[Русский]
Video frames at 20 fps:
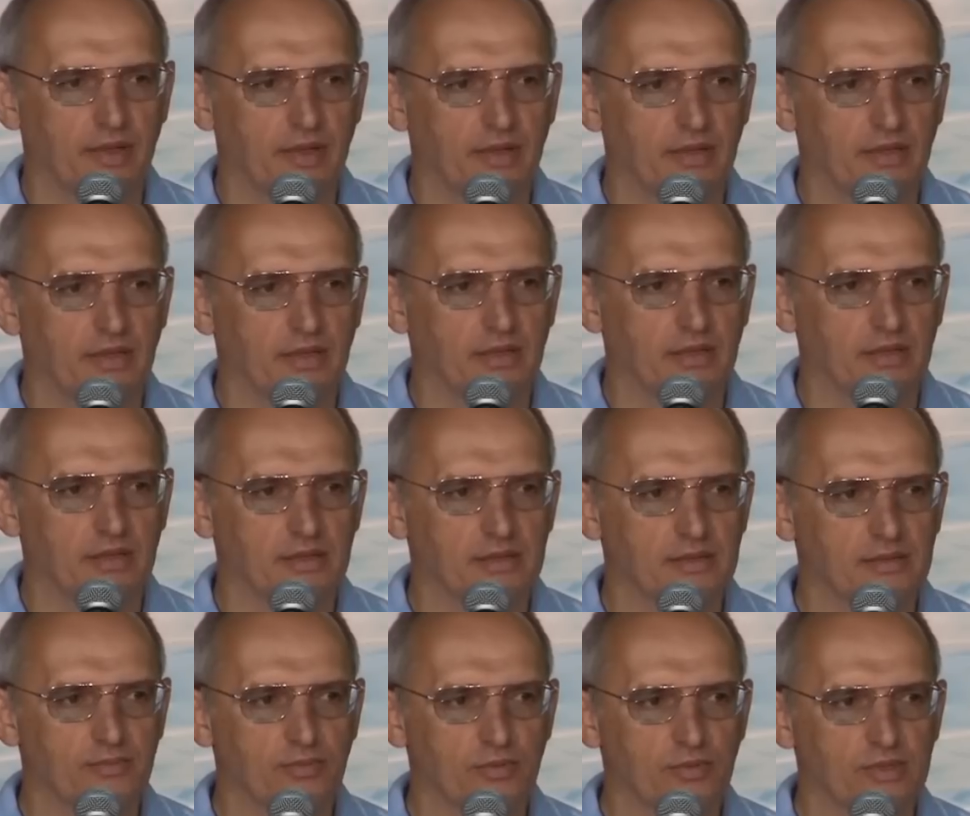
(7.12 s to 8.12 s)
— это
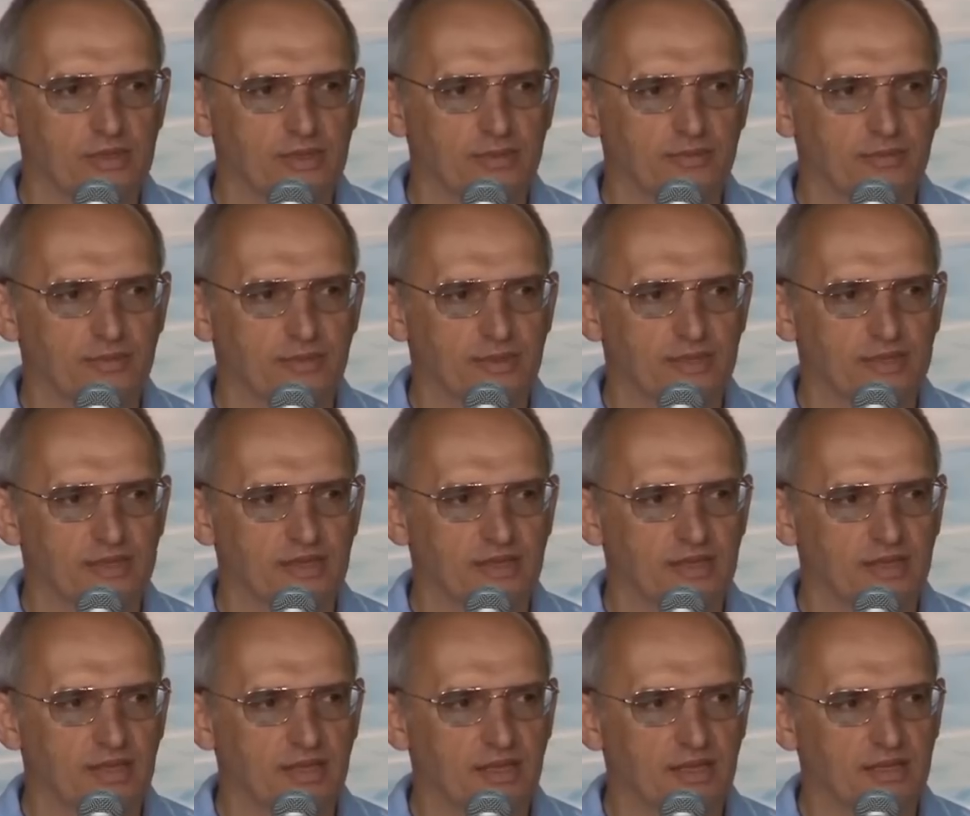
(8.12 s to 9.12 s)
способ
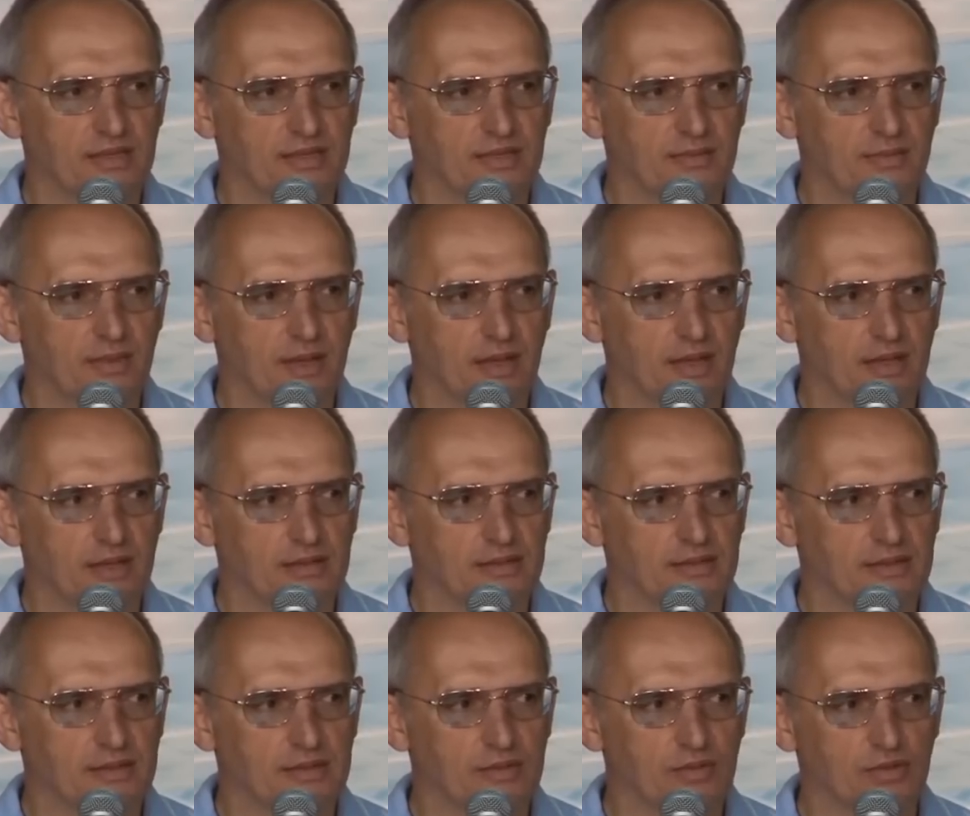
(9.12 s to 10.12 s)
соединить себя
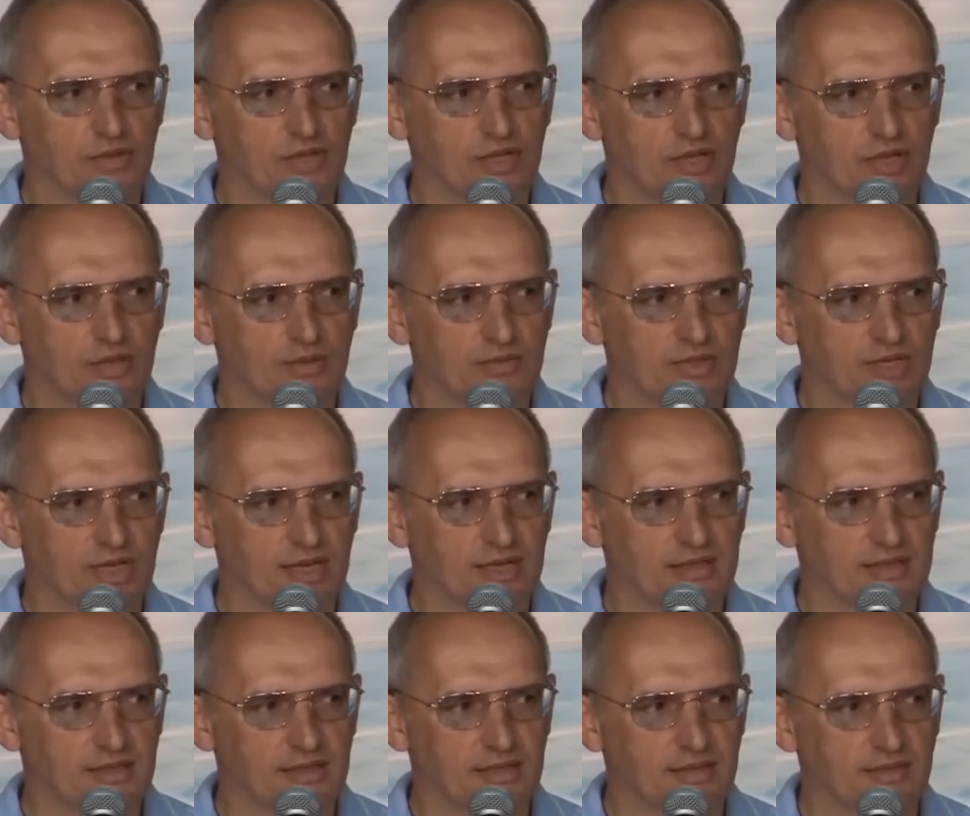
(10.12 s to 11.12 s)
с источником
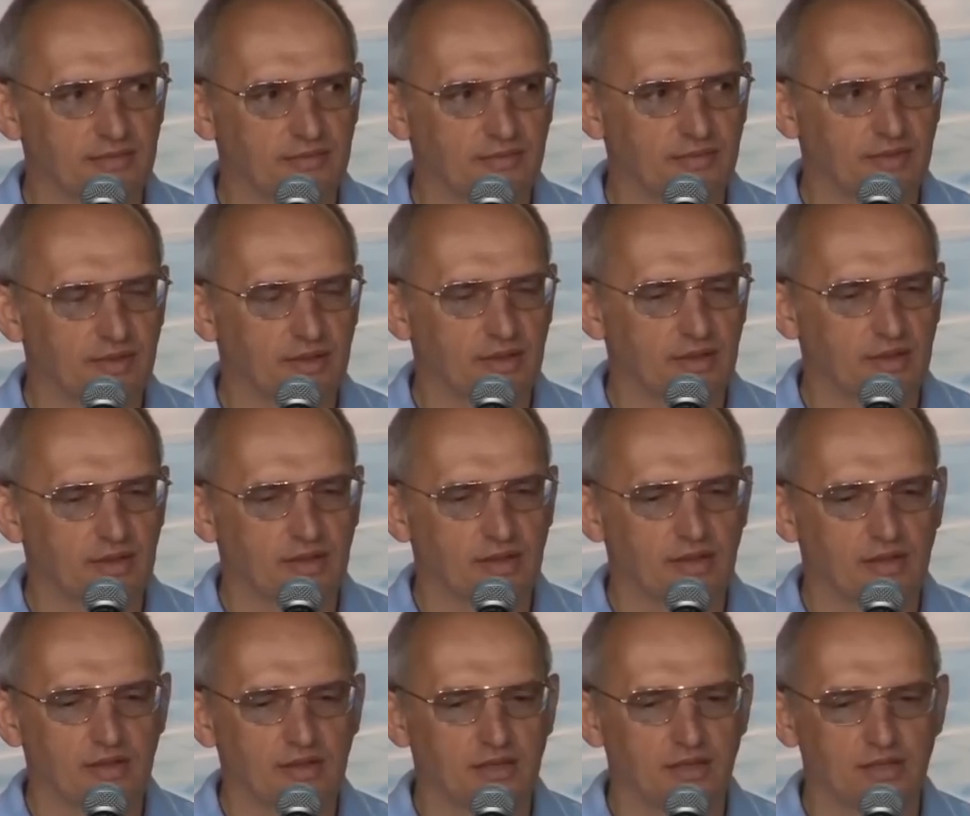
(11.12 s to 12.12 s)
счастья.
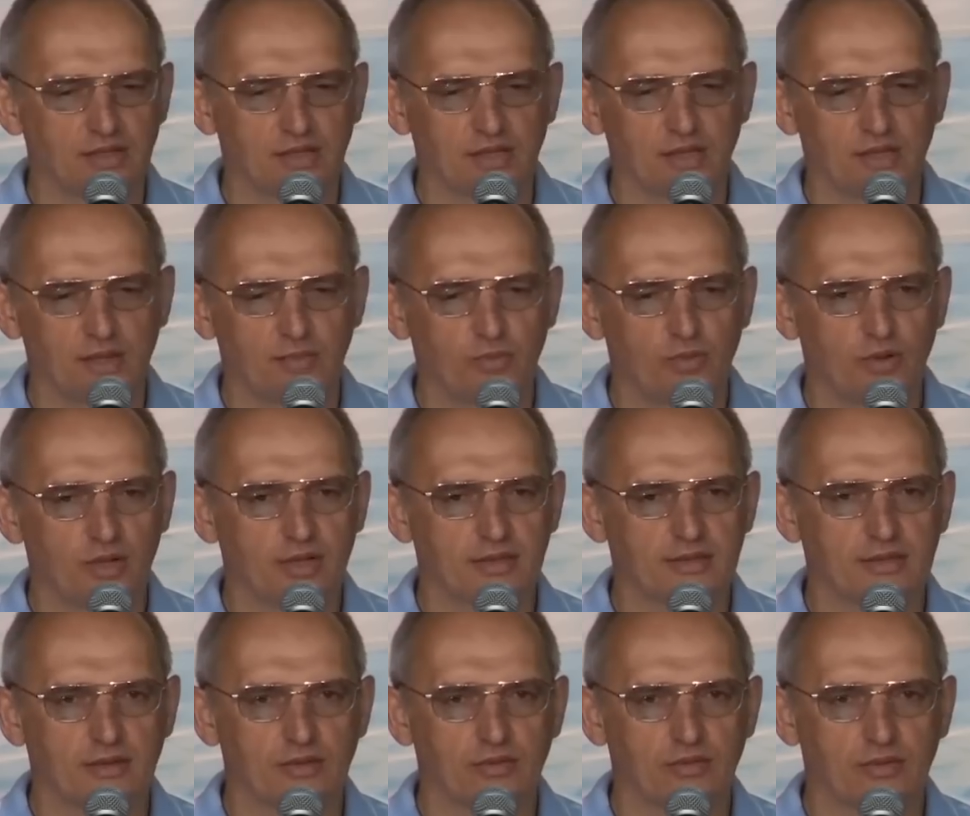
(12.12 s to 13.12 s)
Когда человек
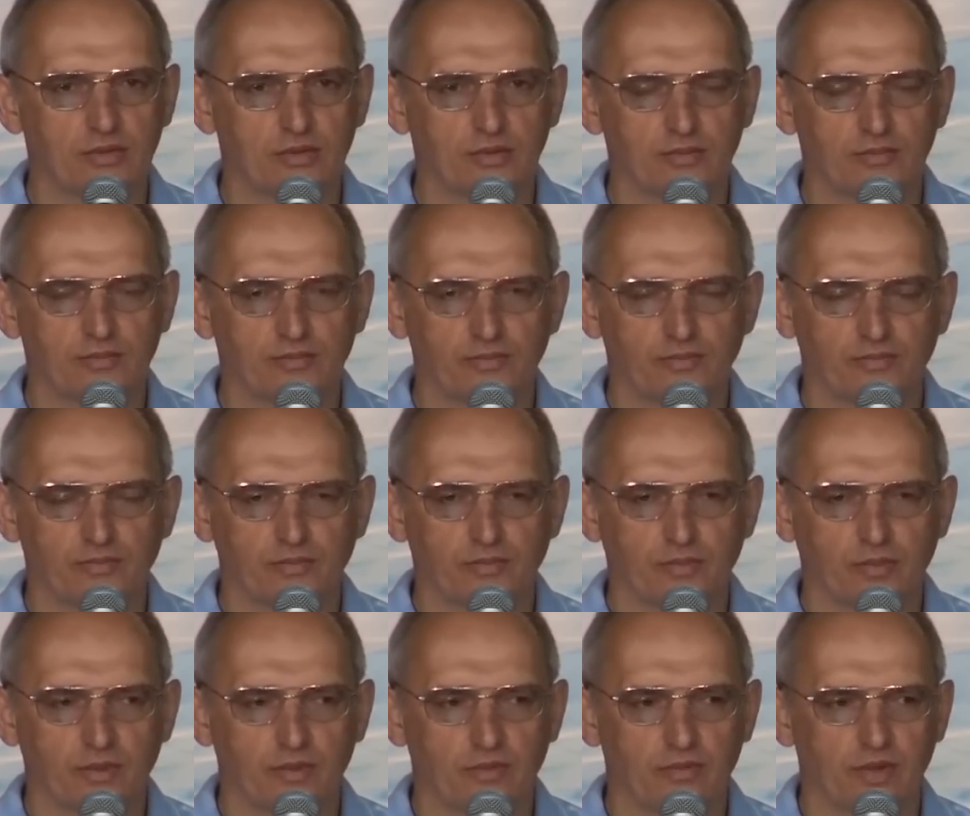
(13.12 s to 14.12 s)
молится, он
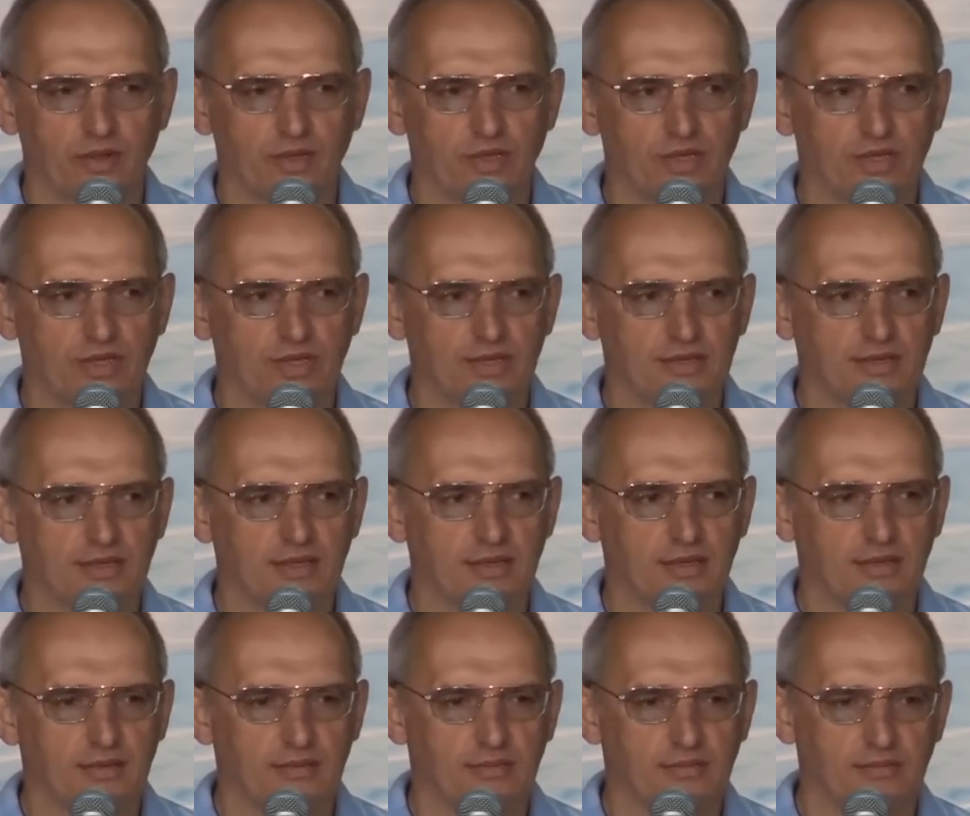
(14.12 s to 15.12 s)

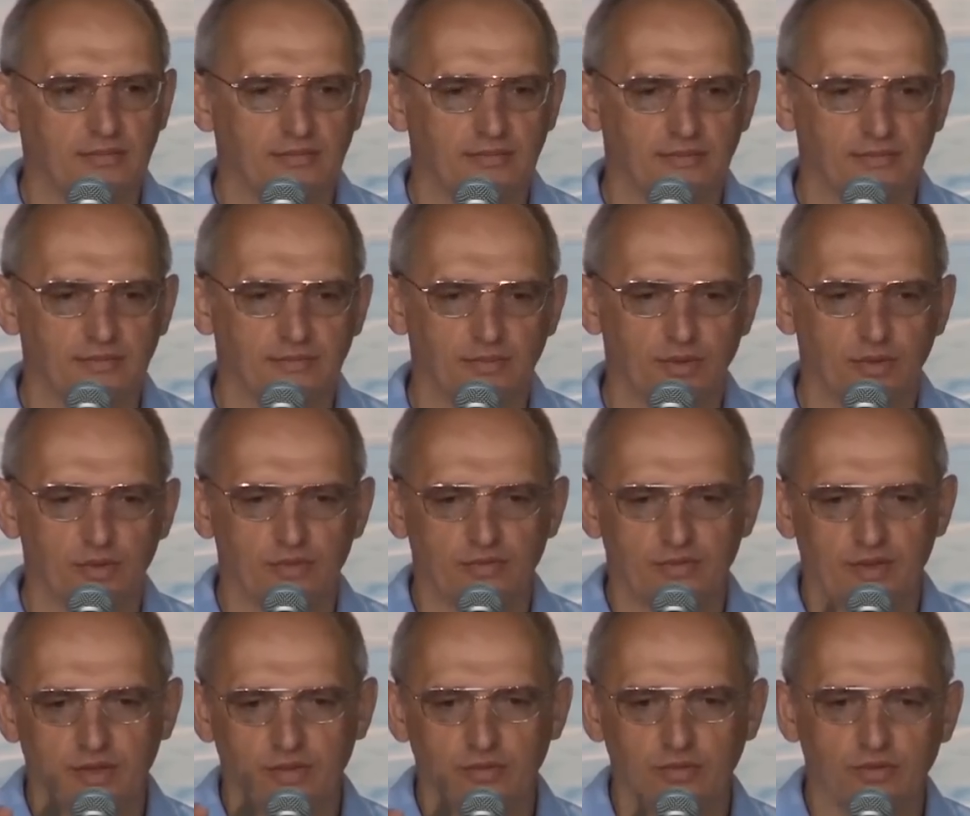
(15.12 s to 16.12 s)
фактически бьет
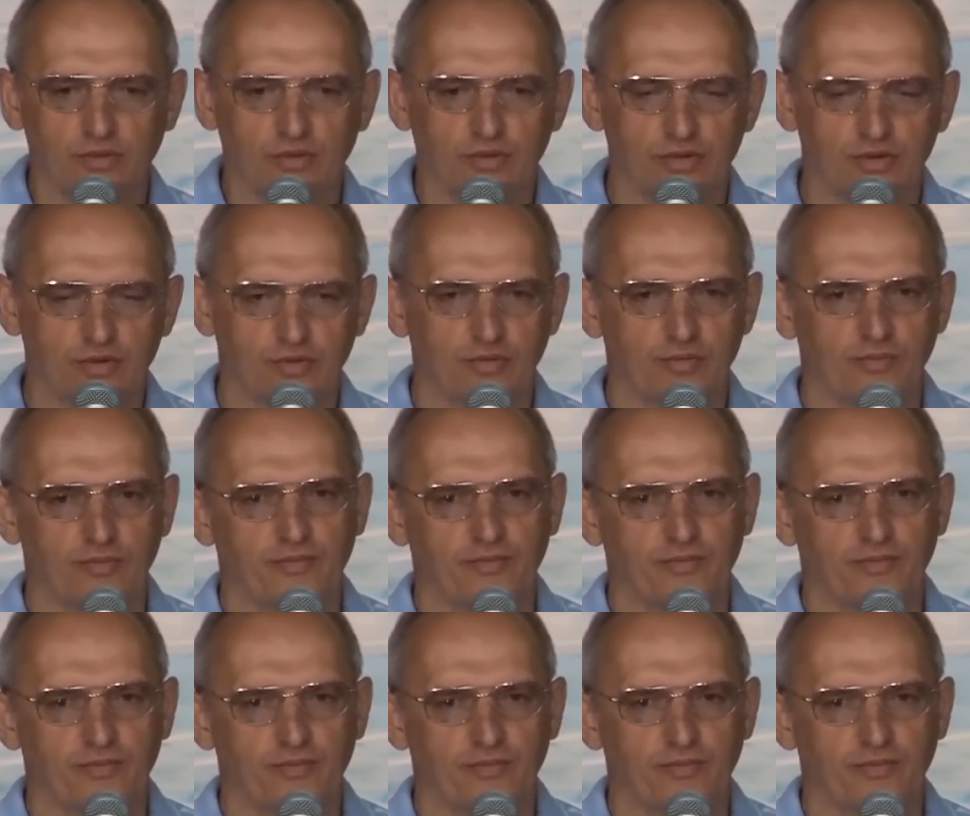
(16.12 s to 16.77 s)
в одну точку.